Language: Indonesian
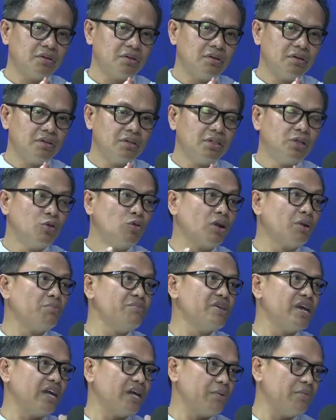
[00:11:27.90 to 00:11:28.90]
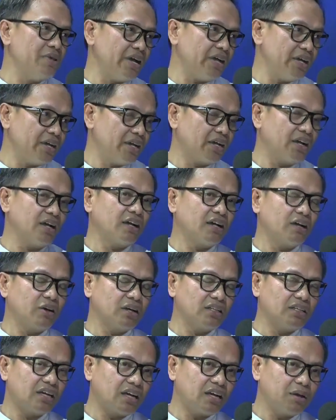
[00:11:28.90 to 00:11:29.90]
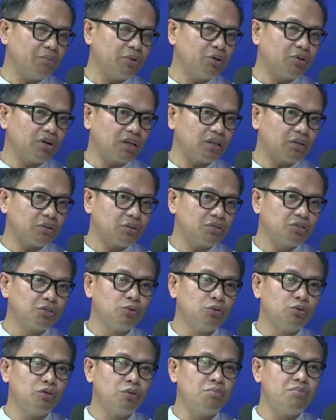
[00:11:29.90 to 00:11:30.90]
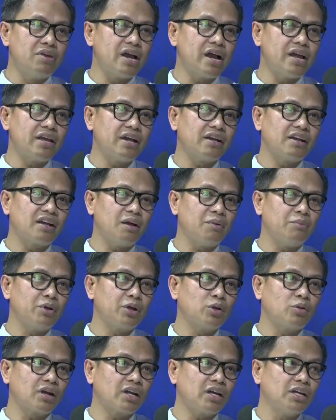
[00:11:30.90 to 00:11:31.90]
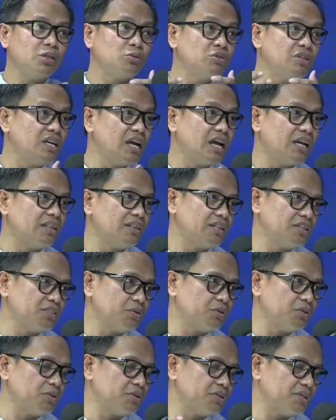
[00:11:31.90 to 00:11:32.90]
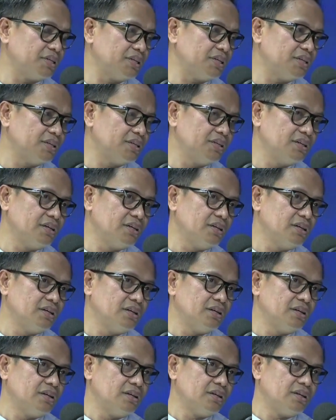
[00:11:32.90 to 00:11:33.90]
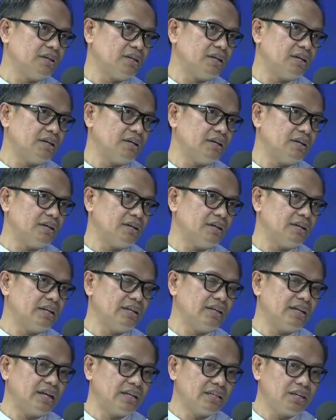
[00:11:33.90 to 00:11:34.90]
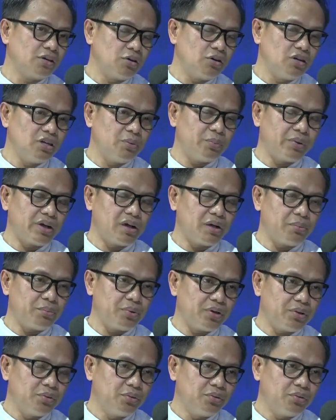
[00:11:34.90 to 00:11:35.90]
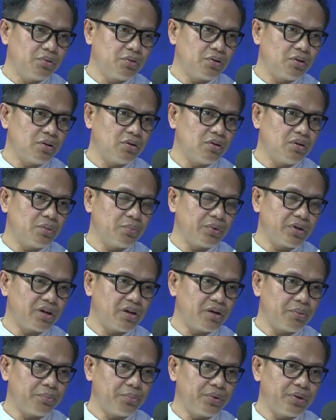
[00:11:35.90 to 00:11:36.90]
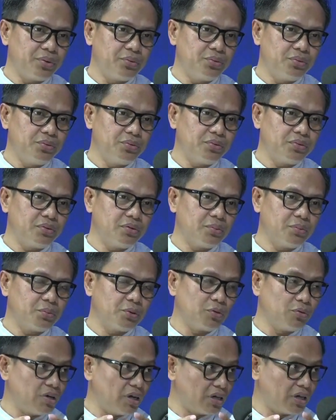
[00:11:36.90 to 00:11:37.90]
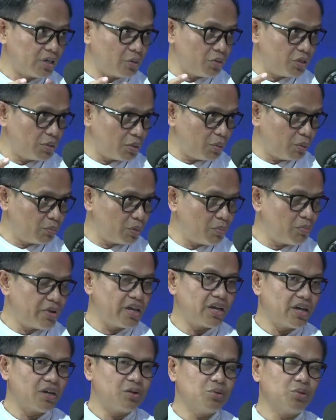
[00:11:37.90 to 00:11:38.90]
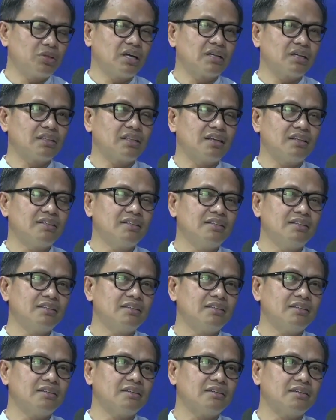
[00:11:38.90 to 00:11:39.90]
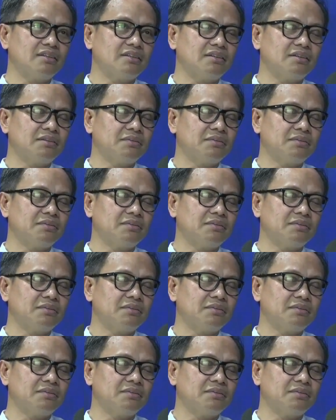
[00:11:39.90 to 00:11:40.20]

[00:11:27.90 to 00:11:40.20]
di luar biaya-biaya karena oh. kerja kami kurator seluruh biaya yang kami keluarkan itu diganti seluruhnya. Hmm Nah, iya. Nah, lain lagi kalau di PKPU, kalau di PKPU penundaan kewajiban pembayaran hutang hmm. tadi eh,